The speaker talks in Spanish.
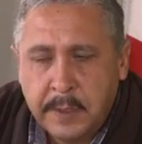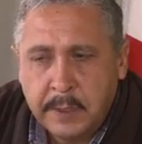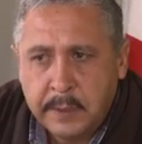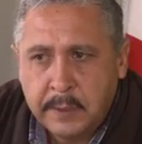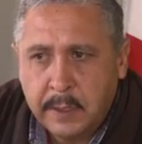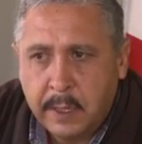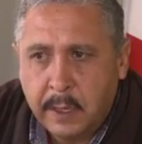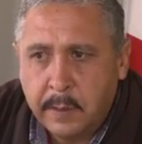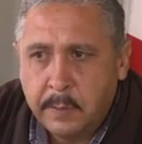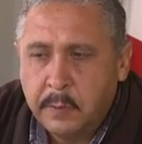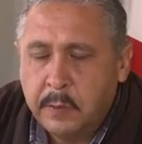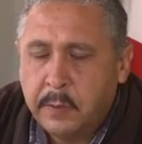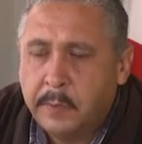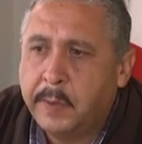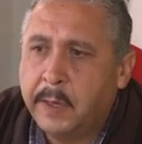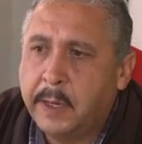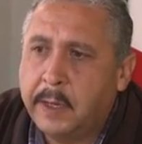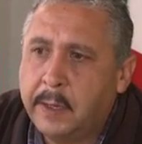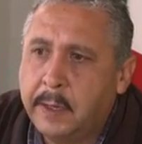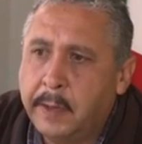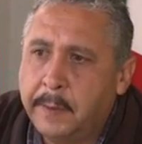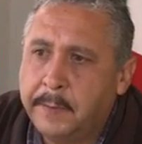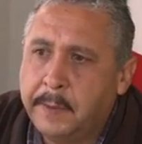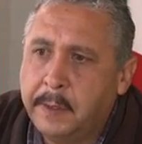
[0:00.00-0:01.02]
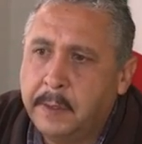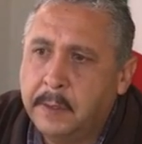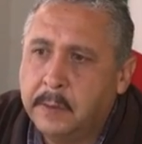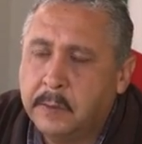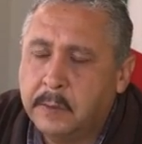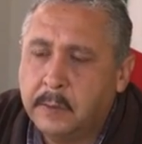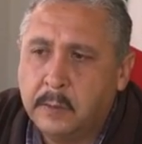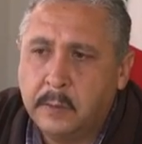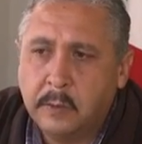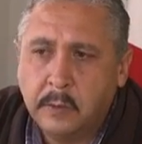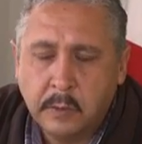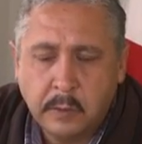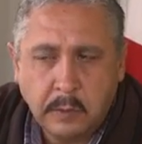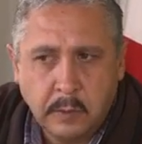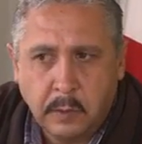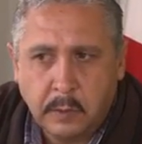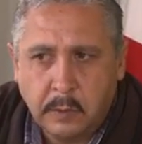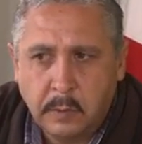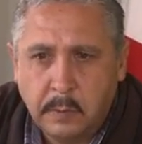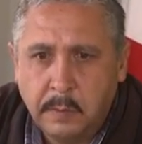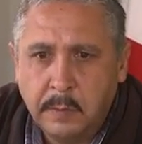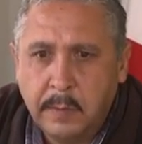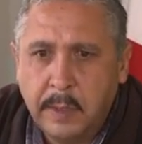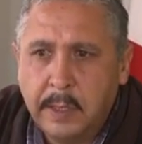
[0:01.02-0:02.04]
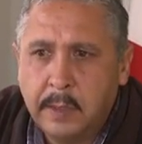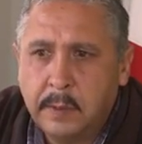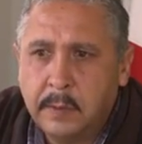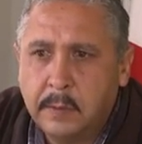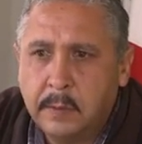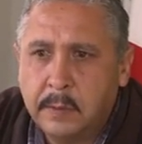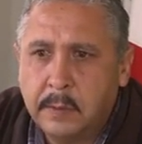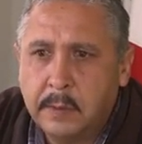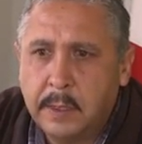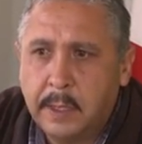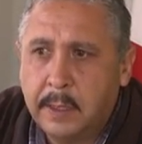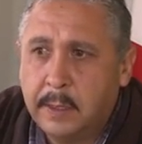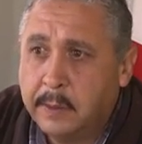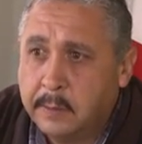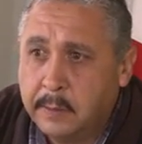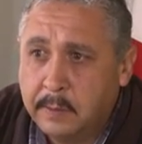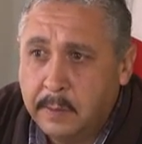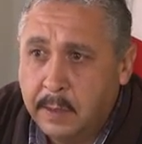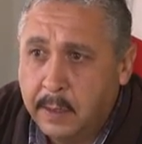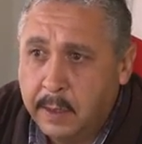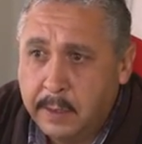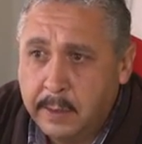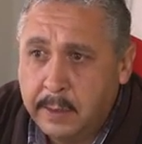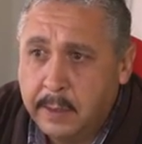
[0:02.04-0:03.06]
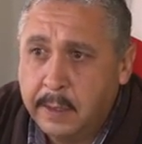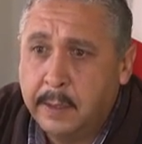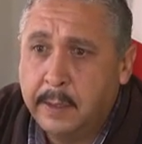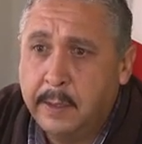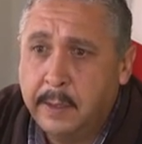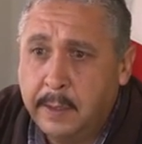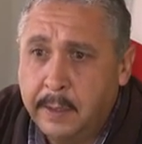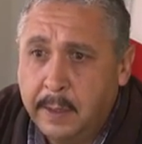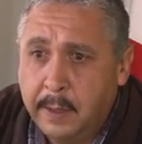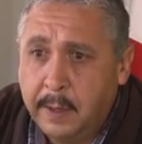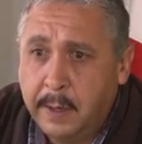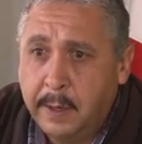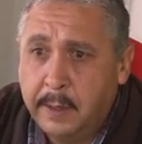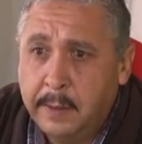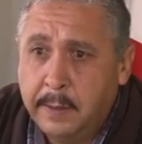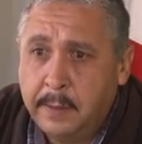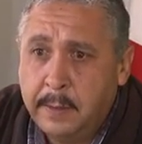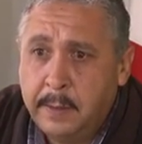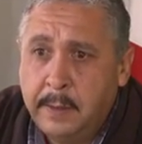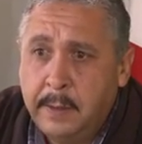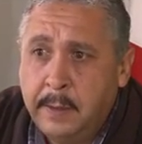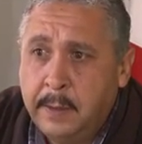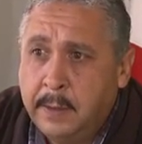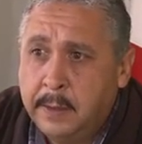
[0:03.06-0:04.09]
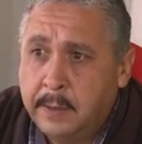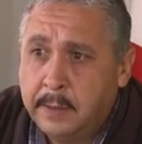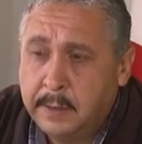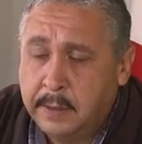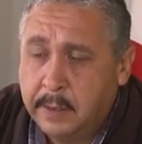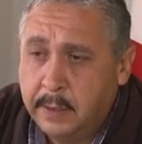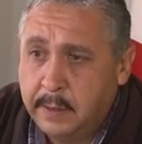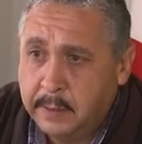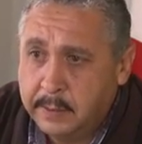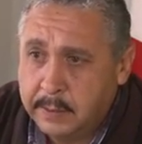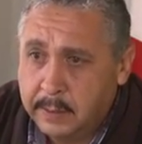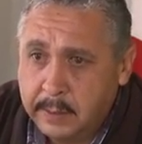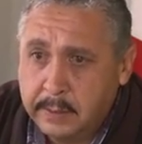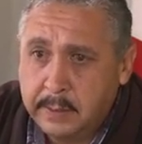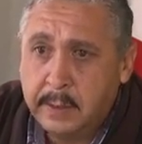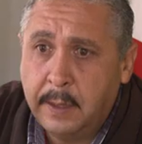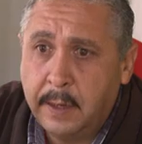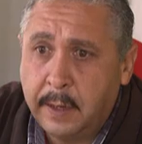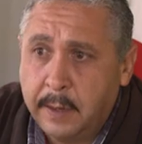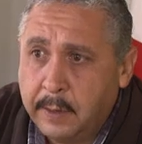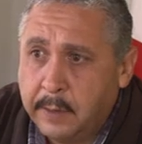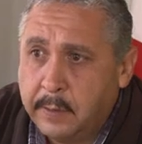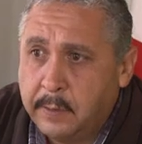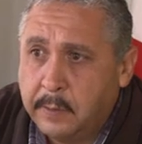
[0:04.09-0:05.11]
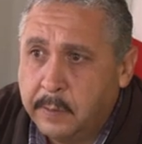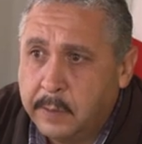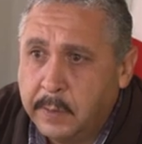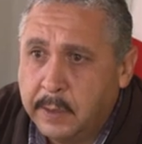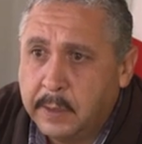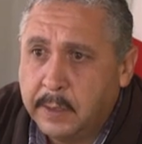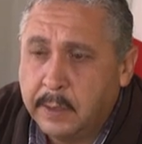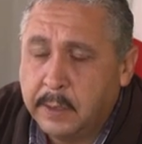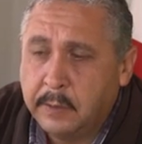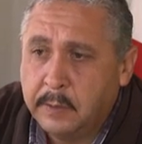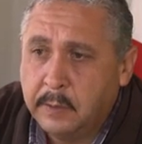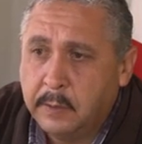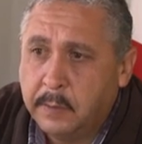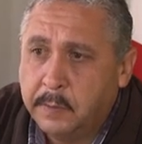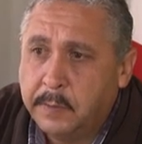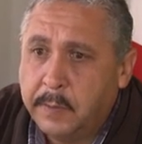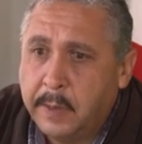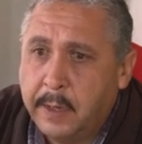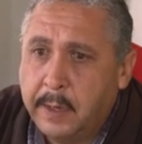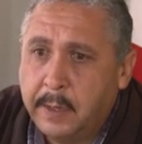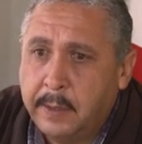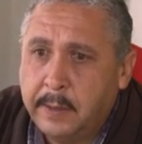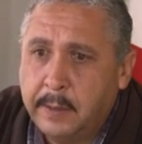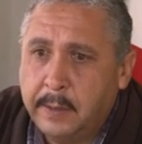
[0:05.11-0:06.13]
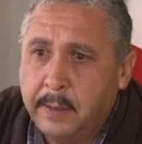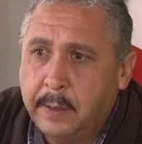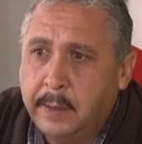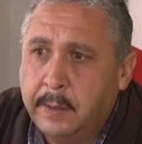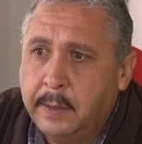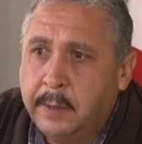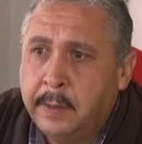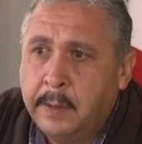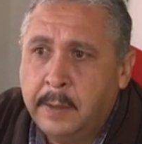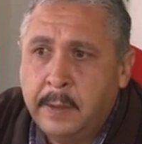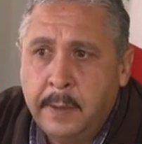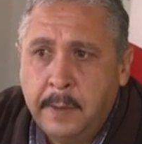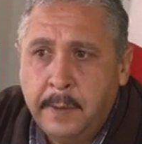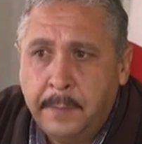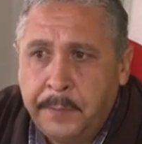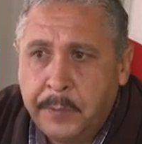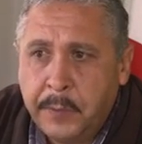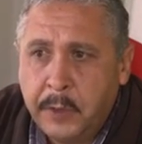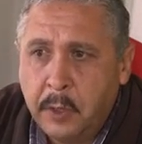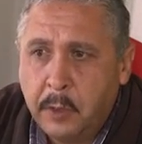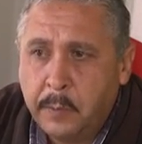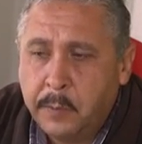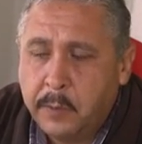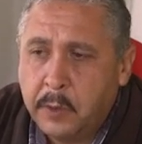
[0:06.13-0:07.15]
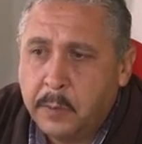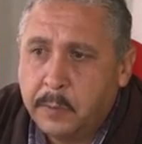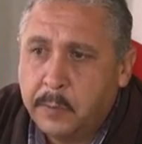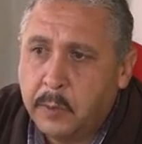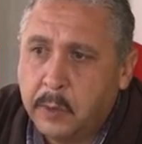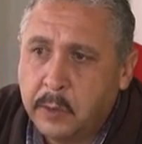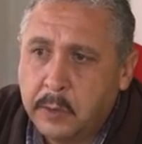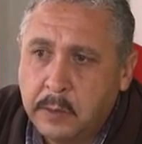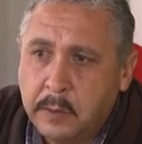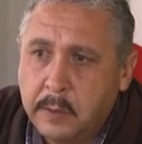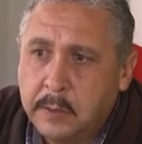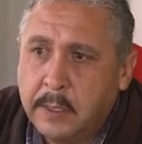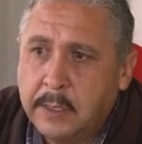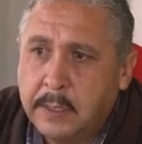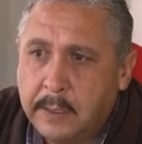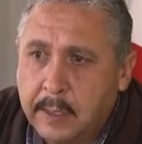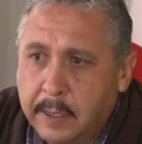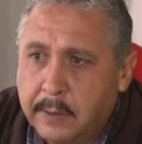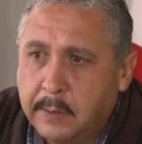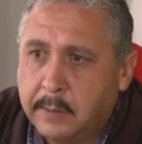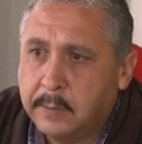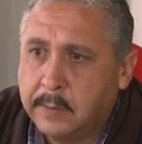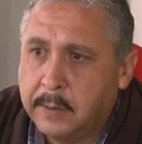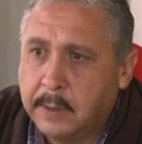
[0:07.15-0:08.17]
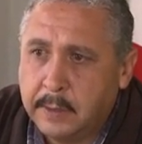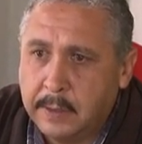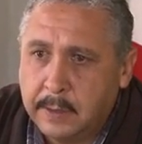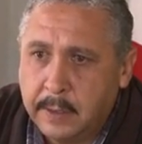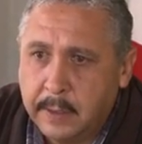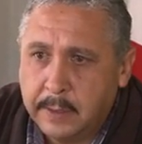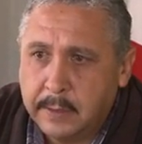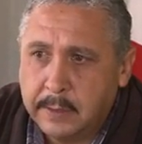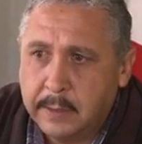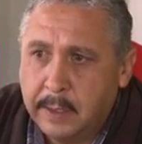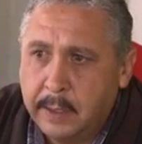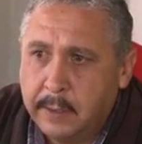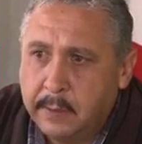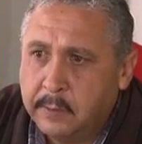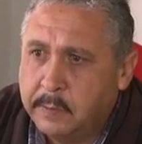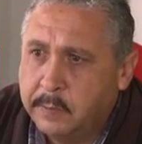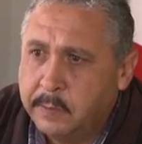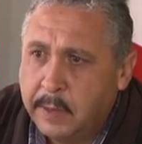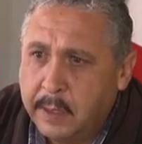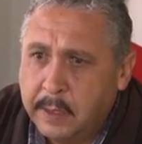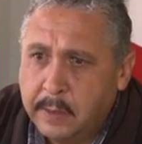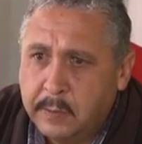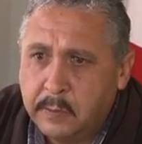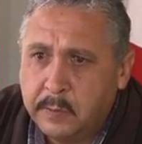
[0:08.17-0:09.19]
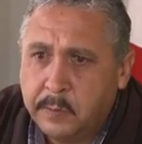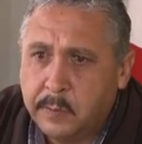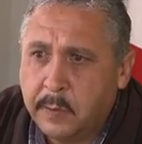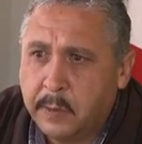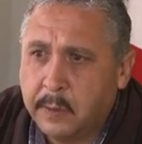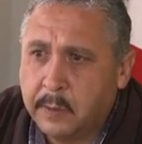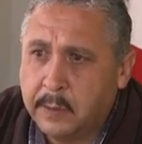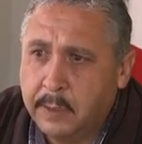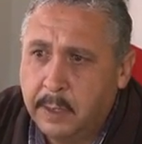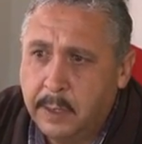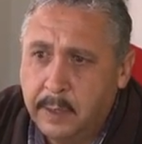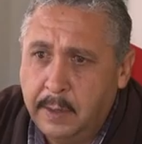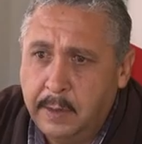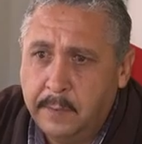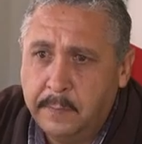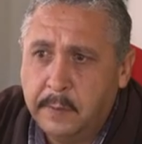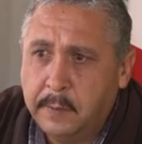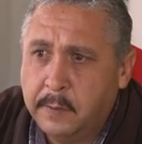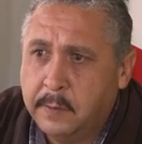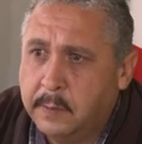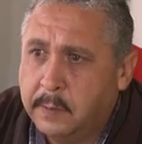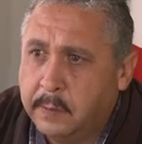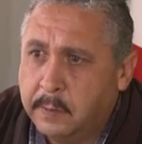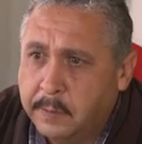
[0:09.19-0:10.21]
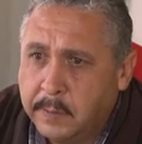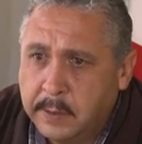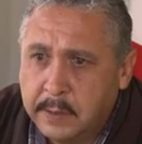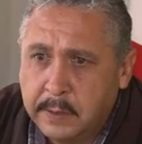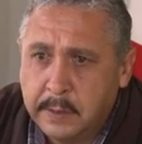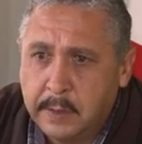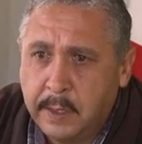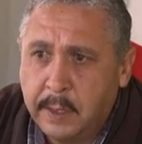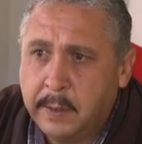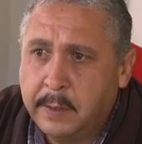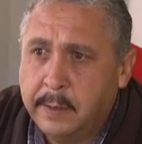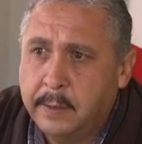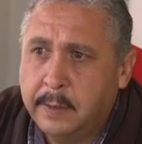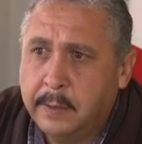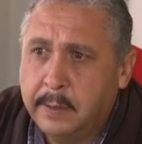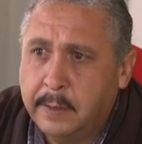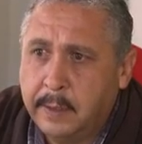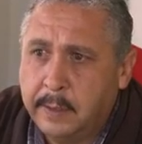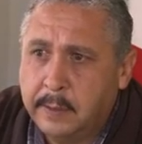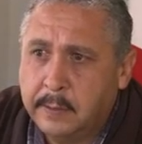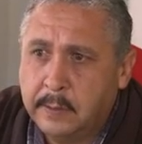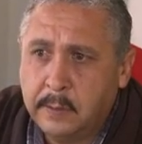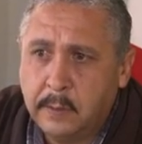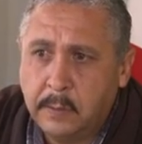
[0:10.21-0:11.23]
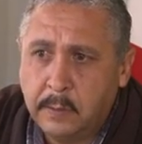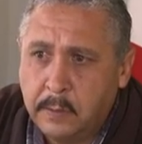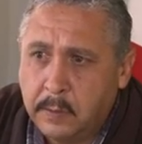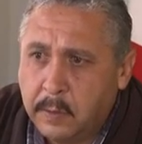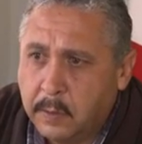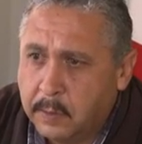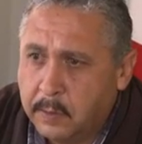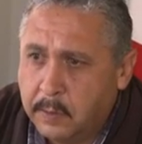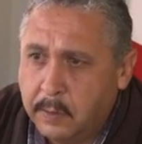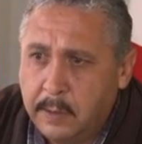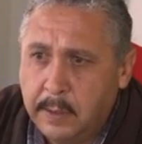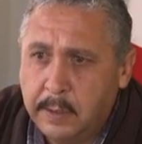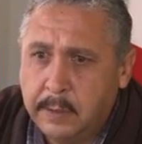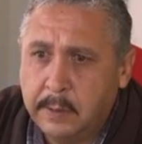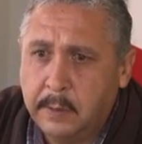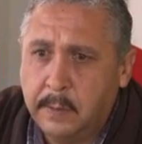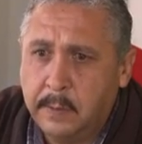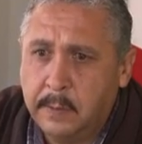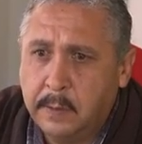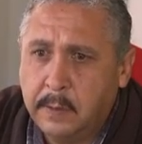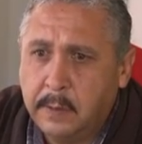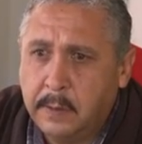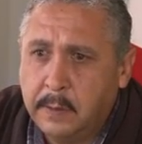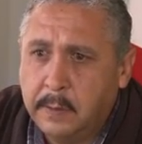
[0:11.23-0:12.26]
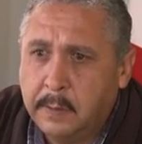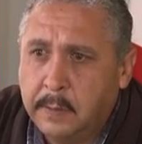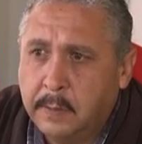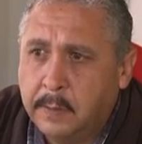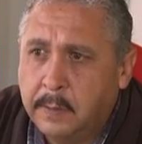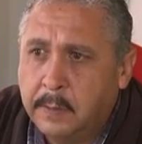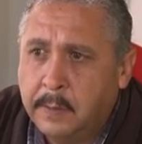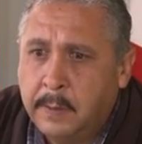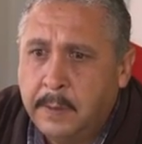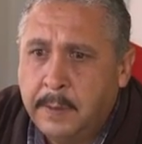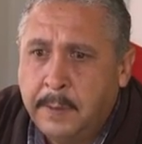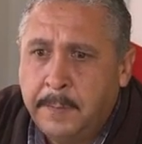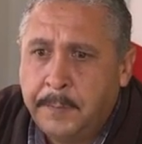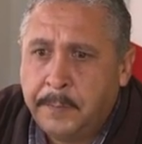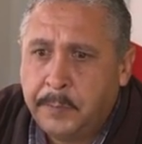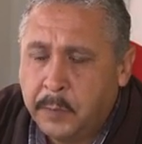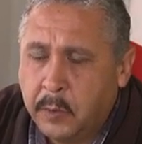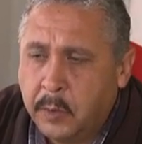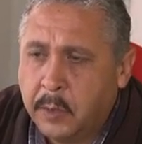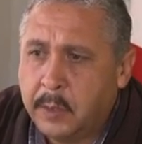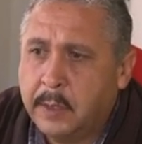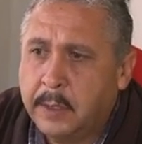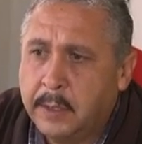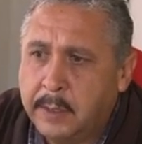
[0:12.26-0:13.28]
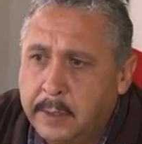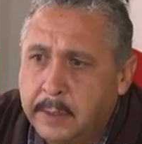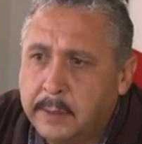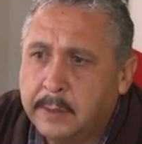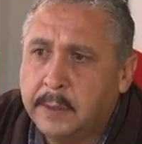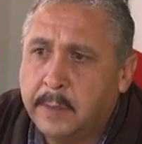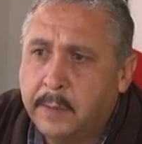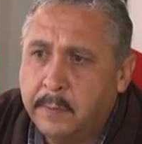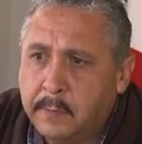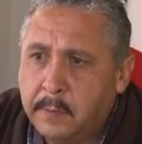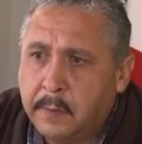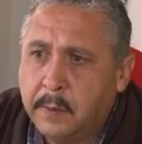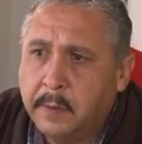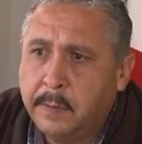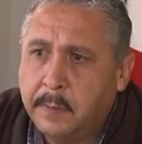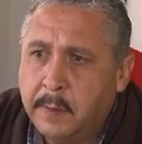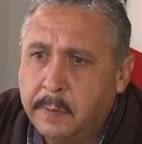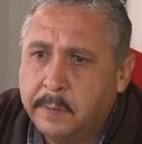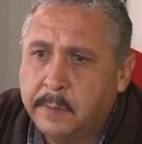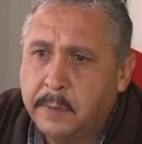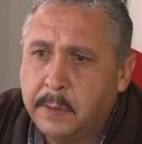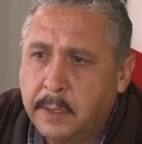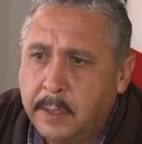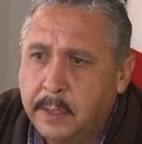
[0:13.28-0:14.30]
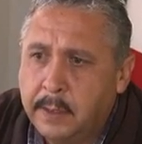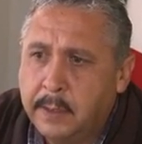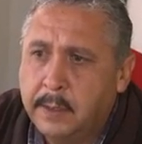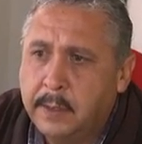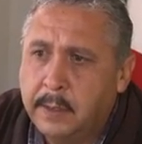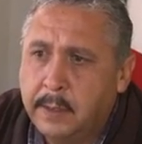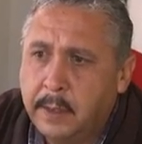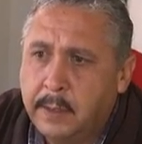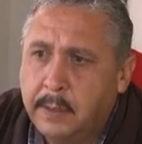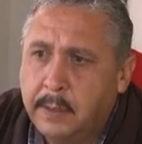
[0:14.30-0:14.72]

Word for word: ser muy precavidos con sus documentos a la ciudadanía en general. Se les hace la recomendación para que no proporcionen datos a terceros, menos por teléfono o mensaje de texto, correo electrónico, porque de esta forma obtienen